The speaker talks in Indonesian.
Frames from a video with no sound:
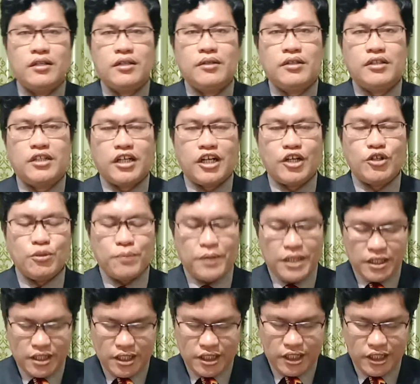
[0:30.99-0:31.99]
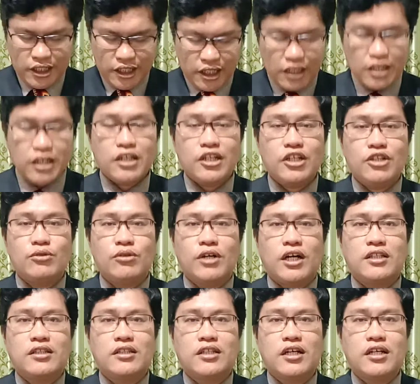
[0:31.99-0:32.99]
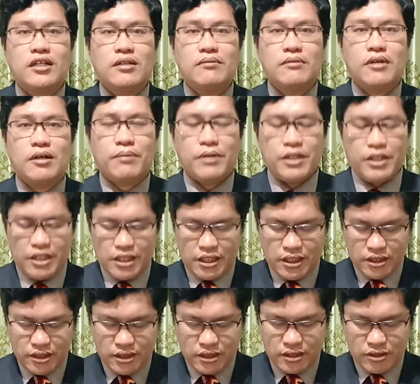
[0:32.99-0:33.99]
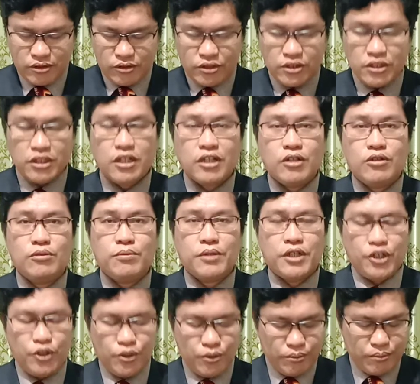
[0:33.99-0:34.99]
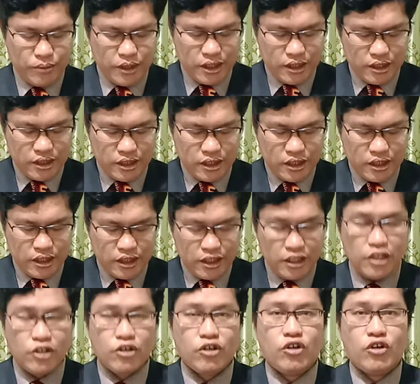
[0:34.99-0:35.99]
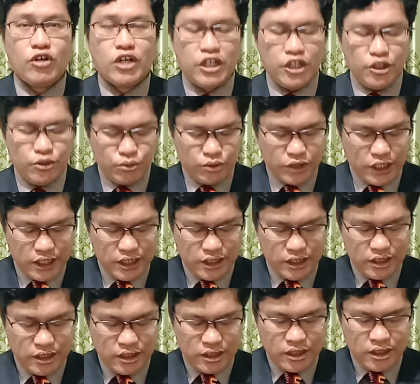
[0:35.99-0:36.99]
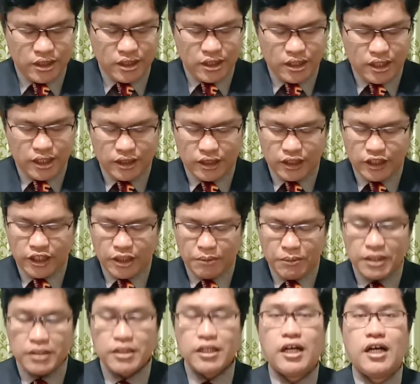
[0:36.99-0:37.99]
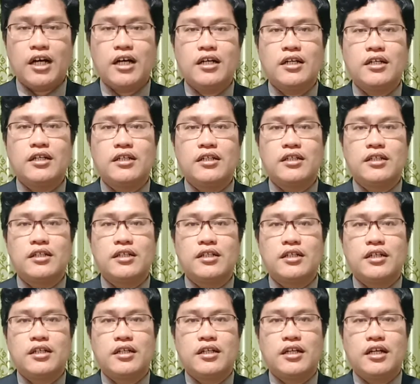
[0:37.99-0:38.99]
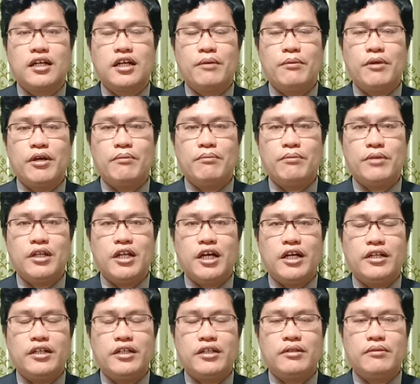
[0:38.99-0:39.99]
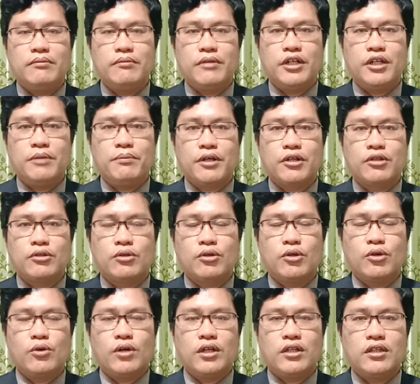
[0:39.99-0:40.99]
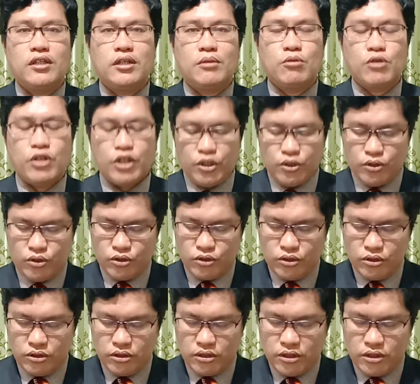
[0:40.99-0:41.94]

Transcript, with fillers: Ita ganupan na hinarga ni Tuhan ta, babay nang, siya ganupan ni ombah na hinahulungan ni Tuhan, at aninay bata, nagabi ambilan, bani partongguan ta burinon,